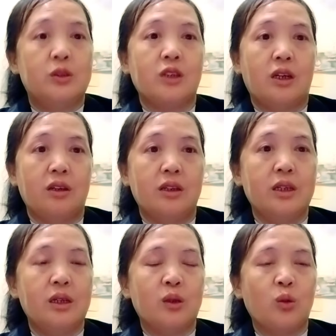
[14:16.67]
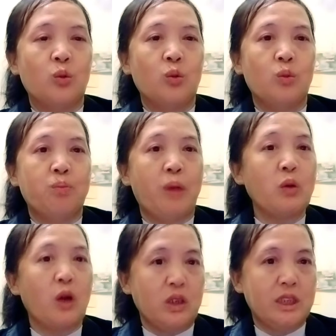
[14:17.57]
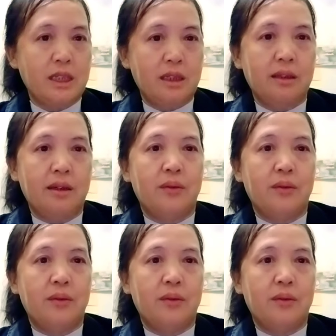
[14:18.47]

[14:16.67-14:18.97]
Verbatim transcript: trở đi của bảo đòn thì